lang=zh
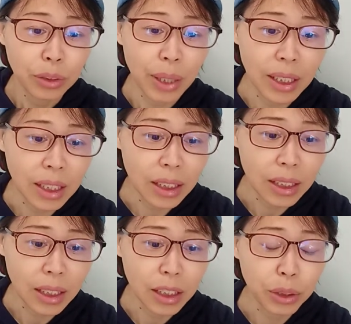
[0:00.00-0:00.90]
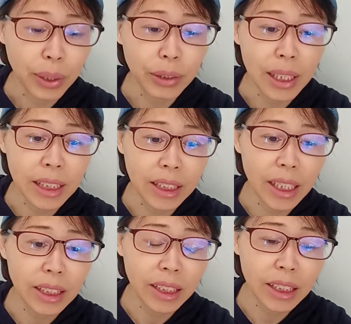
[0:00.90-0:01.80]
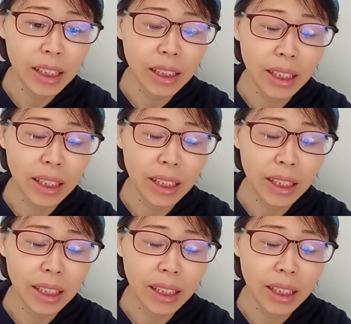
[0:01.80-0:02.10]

前段嗯，前段时间金正